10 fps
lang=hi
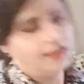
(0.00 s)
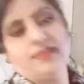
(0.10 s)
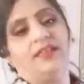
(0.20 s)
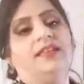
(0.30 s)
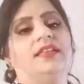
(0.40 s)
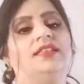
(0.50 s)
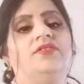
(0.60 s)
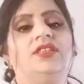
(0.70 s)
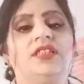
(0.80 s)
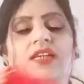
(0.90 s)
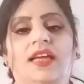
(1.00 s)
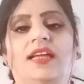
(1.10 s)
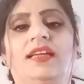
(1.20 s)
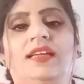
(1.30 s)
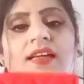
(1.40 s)
ये जीविंची का है
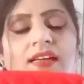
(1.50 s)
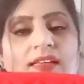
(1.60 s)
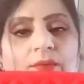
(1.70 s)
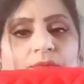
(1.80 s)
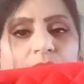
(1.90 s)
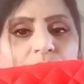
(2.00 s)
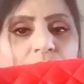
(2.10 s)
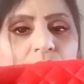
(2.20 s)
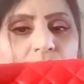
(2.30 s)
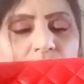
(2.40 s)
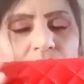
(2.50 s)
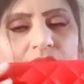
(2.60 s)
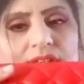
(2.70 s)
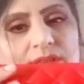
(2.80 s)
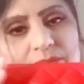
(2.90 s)
ये
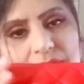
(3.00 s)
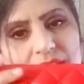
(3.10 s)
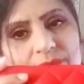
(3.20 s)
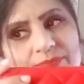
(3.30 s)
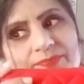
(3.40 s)
बहुत मतलब